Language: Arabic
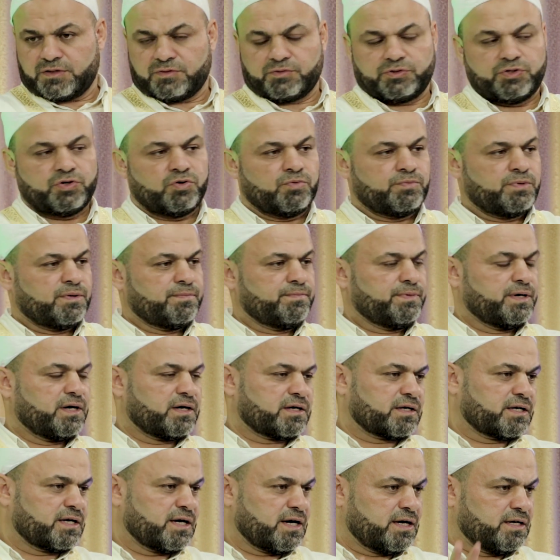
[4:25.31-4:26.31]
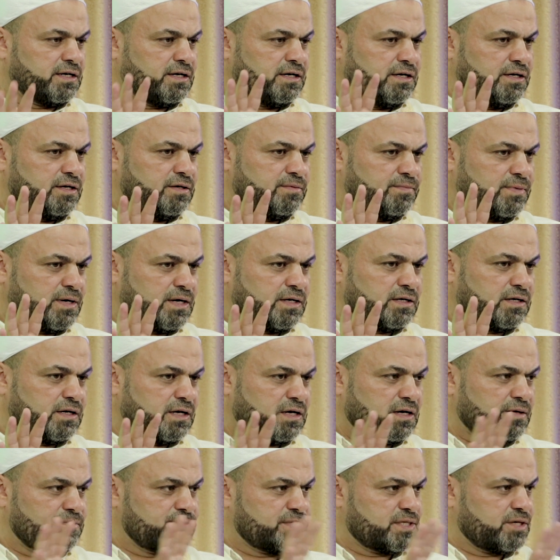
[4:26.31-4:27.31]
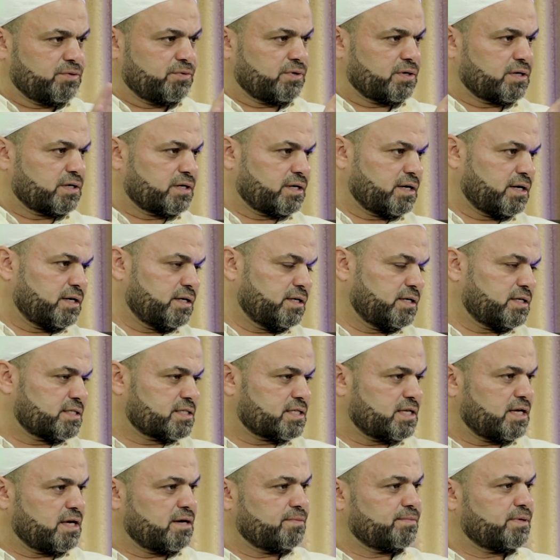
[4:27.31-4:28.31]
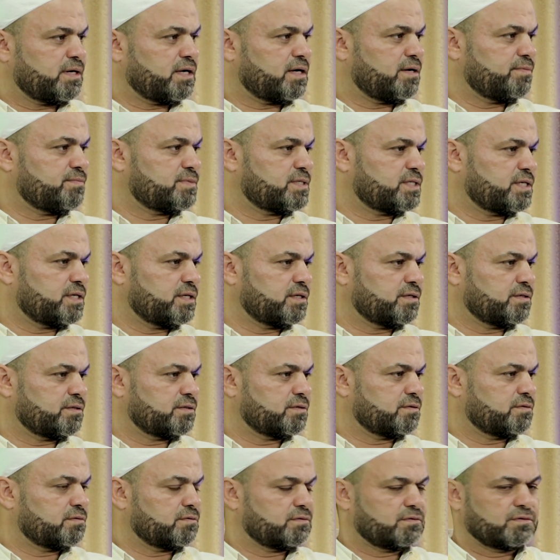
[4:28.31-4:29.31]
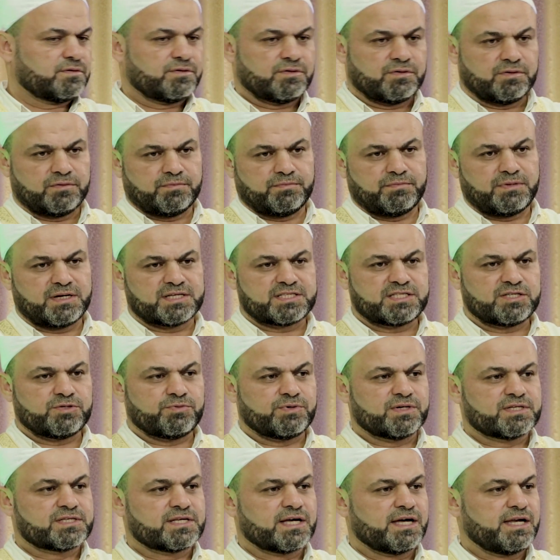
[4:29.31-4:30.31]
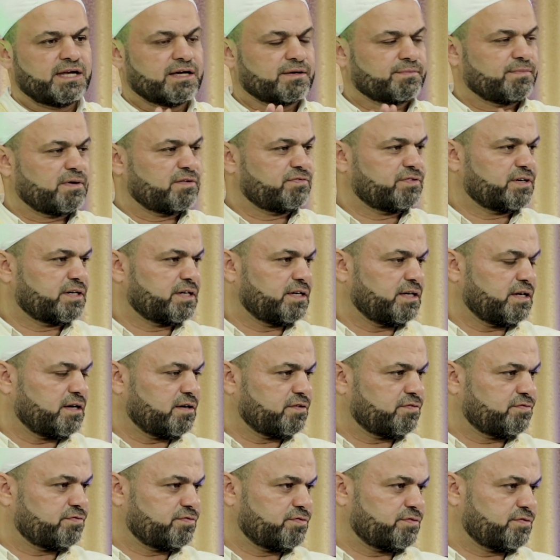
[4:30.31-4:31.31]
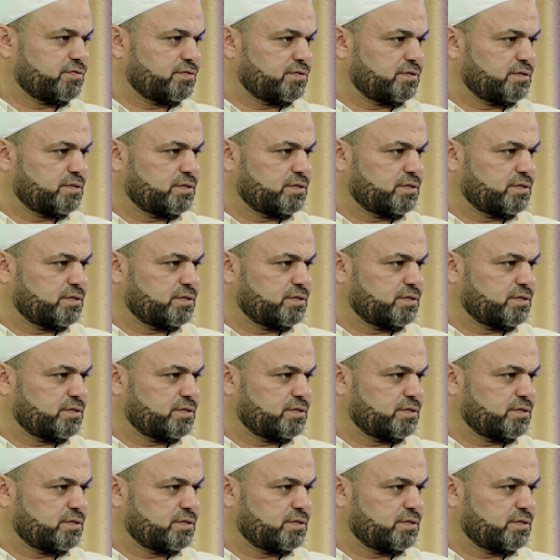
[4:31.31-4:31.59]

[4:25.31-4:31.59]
ويؤمن بأركان الإيمان الخمسة وأركان الإسلام الخمسة ما سوى ذلك ما في خلاف